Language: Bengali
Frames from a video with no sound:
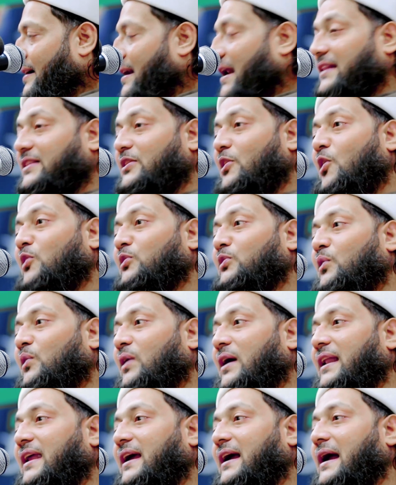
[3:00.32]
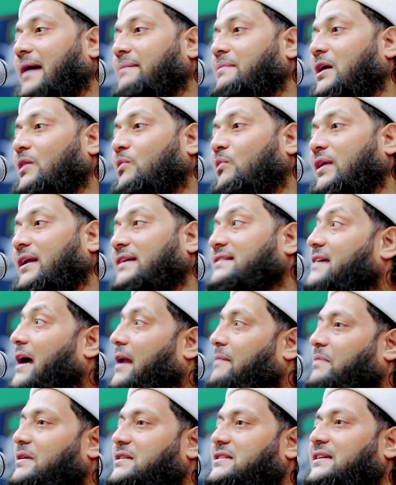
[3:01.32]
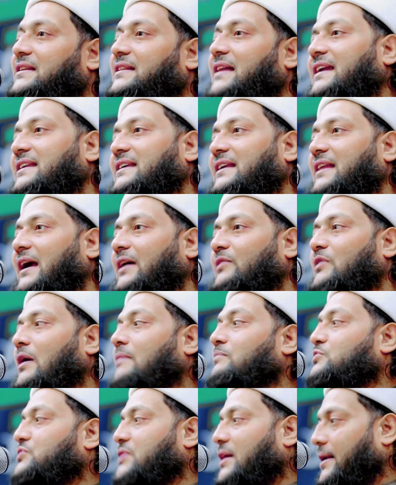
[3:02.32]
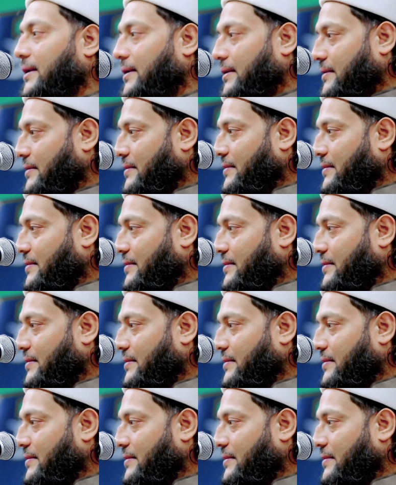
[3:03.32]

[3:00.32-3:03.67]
রাতের অন্ধকারে কাবা ঘরের চারপাশে দাঁড়িয়ে থাকতো আবু জাহেল